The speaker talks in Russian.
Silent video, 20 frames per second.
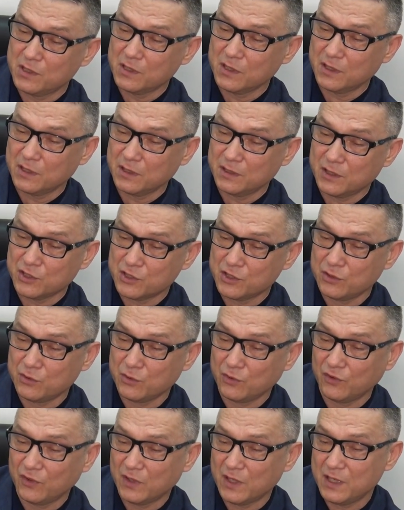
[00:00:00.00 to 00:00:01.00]
как наши
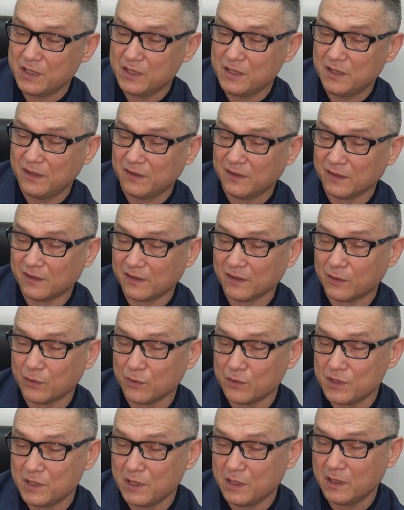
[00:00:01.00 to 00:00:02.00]
друзья-индийцы
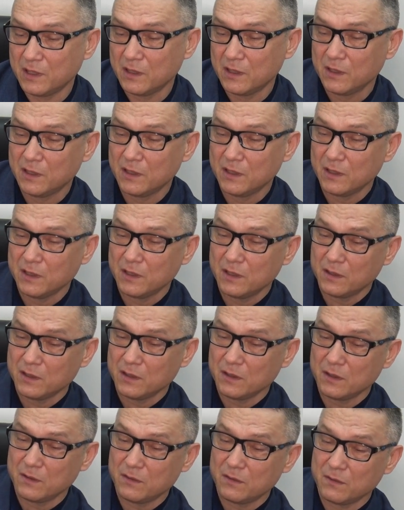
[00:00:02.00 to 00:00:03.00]
закрутили.
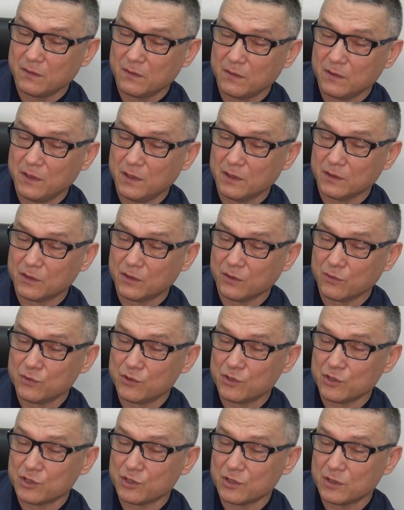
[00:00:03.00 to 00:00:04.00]
Не
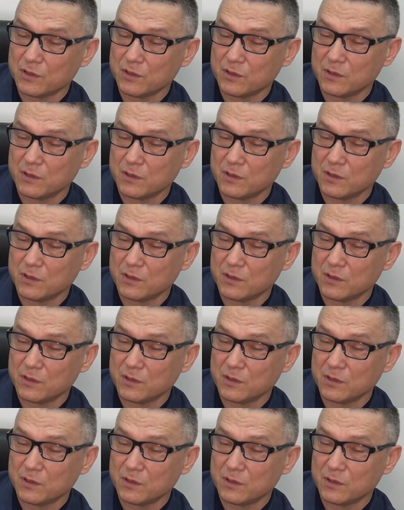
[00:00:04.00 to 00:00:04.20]
открутишь.